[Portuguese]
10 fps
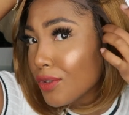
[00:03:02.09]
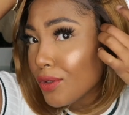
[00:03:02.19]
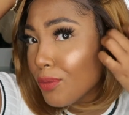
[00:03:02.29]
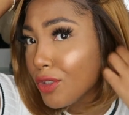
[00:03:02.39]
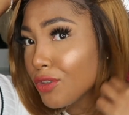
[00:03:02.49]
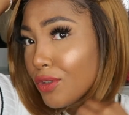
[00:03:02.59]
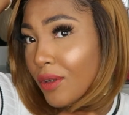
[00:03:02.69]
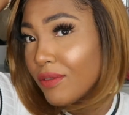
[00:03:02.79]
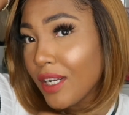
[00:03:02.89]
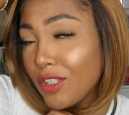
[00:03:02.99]
Hoje tão
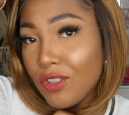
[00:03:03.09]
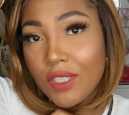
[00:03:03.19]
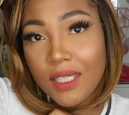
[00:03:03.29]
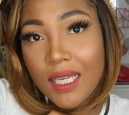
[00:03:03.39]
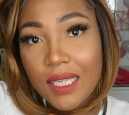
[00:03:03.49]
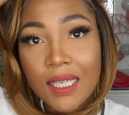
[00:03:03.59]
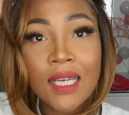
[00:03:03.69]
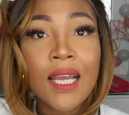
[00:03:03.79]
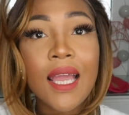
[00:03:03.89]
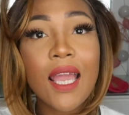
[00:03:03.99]
bonitinho a viradinha dela.
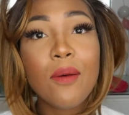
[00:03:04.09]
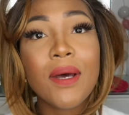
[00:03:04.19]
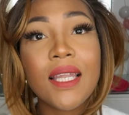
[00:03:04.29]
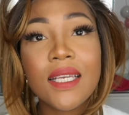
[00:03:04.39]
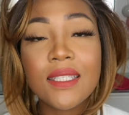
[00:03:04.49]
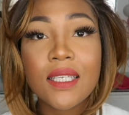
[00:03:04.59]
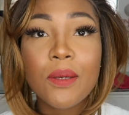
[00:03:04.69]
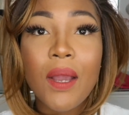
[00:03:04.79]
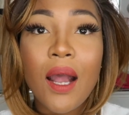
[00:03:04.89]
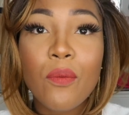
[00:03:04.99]
É uma lace
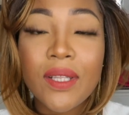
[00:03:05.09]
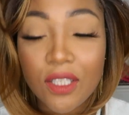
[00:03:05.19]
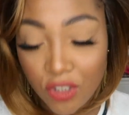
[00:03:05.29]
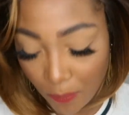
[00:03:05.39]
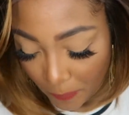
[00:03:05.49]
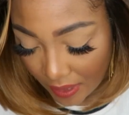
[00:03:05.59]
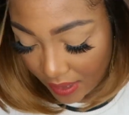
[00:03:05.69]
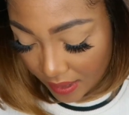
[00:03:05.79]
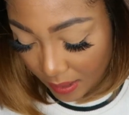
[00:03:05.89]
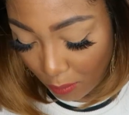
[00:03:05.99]
que aguenta
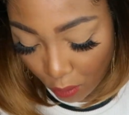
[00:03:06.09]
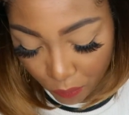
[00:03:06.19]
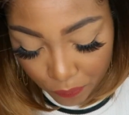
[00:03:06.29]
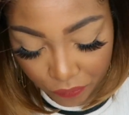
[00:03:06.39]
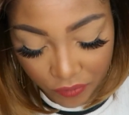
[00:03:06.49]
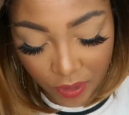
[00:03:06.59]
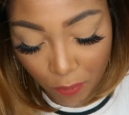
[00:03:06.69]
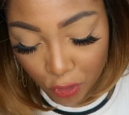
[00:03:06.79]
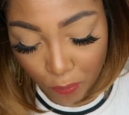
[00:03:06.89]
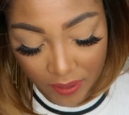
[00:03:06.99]
chapinha, tá bom? Você
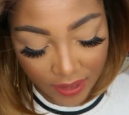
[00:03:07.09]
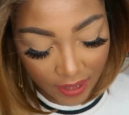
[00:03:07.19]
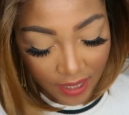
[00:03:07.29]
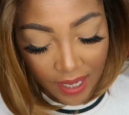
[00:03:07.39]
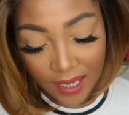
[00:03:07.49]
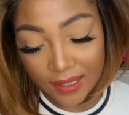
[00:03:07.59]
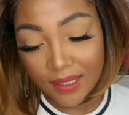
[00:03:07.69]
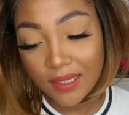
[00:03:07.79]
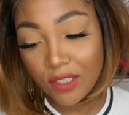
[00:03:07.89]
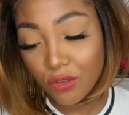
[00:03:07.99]
pode passar
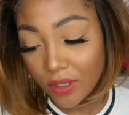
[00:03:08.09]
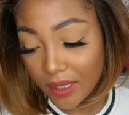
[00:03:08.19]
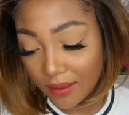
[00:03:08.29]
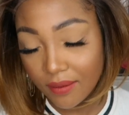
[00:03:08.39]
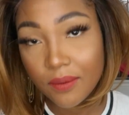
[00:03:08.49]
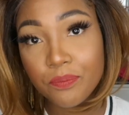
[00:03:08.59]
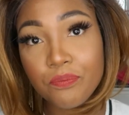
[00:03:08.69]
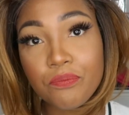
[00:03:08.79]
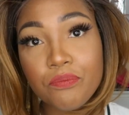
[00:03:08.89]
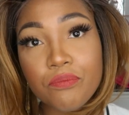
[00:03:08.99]
até 180
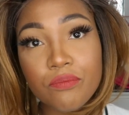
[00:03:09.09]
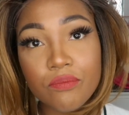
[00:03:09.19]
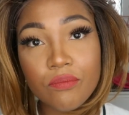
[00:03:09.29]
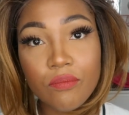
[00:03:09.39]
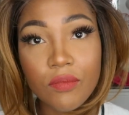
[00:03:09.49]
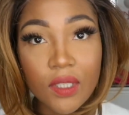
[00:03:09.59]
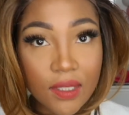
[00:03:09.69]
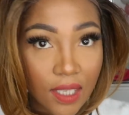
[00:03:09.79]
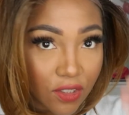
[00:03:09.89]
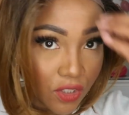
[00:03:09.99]

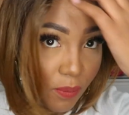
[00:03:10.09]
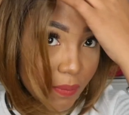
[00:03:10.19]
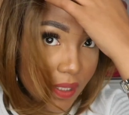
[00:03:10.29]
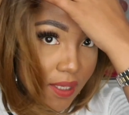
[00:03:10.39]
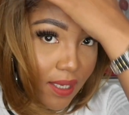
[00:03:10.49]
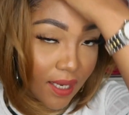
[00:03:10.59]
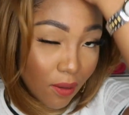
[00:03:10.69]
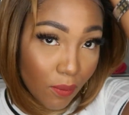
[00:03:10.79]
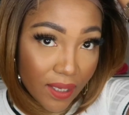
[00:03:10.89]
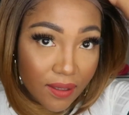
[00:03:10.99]
tá de chapinha, que ela
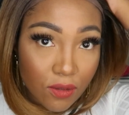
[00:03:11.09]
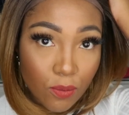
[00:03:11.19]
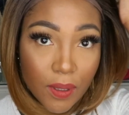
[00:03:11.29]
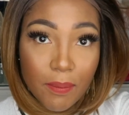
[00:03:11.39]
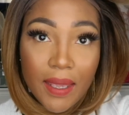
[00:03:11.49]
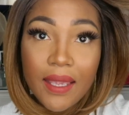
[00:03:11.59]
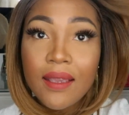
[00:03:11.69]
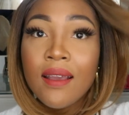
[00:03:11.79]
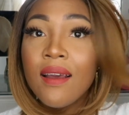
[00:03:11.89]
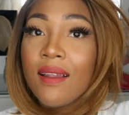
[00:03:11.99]
aguenta super bem.